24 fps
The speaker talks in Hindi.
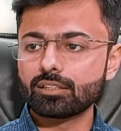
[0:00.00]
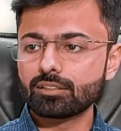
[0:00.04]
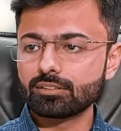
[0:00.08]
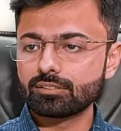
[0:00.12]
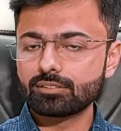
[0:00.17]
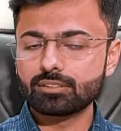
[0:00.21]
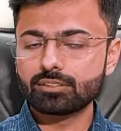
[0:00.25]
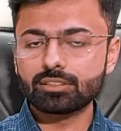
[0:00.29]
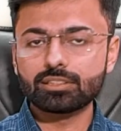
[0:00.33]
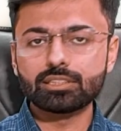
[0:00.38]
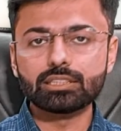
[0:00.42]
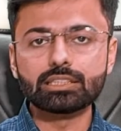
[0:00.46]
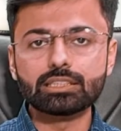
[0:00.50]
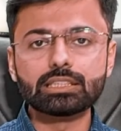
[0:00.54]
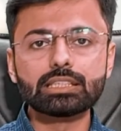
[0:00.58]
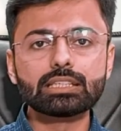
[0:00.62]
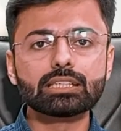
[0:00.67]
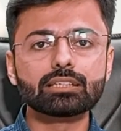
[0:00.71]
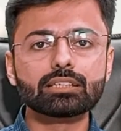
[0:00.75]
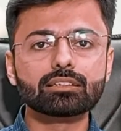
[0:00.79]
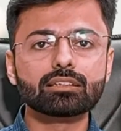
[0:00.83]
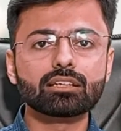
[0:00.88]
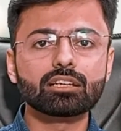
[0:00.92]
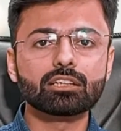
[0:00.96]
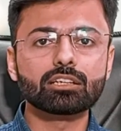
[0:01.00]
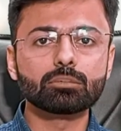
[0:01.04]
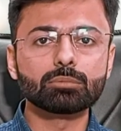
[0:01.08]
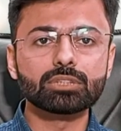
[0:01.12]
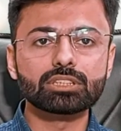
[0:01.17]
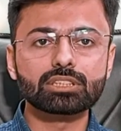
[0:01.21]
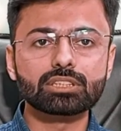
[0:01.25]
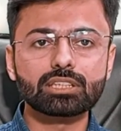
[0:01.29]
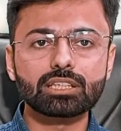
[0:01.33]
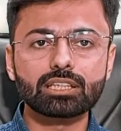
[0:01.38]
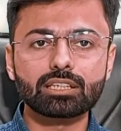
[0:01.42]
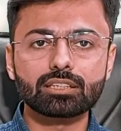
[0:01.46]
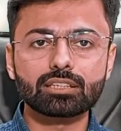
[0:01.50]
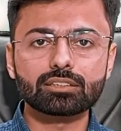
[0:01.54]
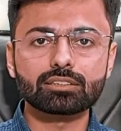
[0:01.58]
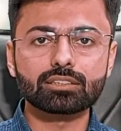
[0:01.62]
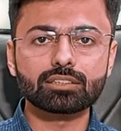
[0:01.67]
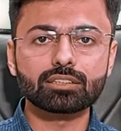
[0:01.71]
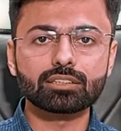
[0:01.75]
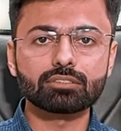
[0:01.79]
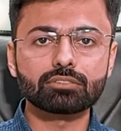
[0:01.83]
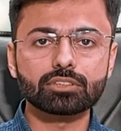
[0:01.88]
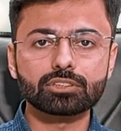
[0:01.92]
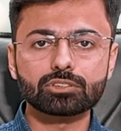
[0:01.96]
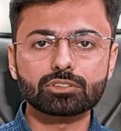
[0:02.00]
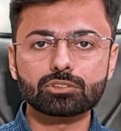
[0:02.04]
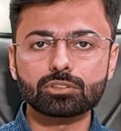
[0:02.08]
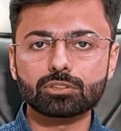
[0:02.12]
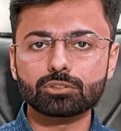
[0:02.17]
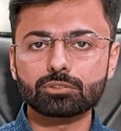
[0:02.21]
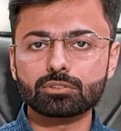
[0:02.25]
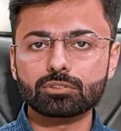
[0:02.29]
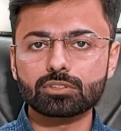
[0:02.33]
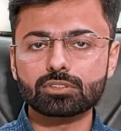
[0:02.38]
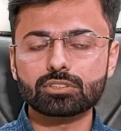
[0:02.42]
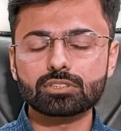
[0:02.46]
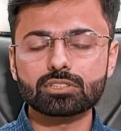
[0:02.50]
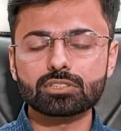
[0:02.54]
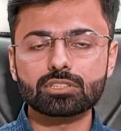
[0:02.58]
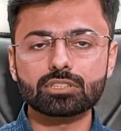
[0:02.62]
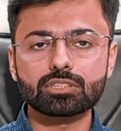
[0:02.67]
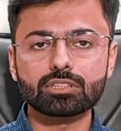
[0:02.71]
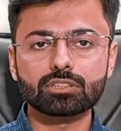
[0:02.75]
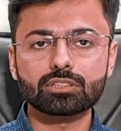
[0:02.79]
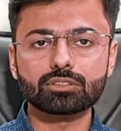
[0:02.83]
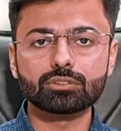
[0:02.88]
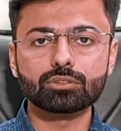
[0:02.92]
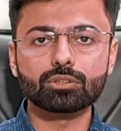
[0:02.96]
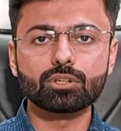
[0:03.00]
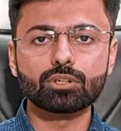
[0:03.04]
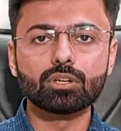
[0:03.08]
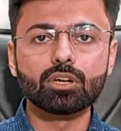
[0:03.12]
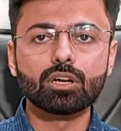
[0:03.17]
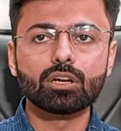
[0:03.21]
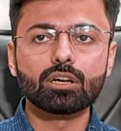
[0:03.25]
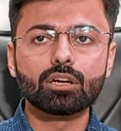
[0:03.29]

इसी डिग्री के अंदर एडमिशन लेना चाहिए वर्चुअल यूनिवर्सिटी की ये जो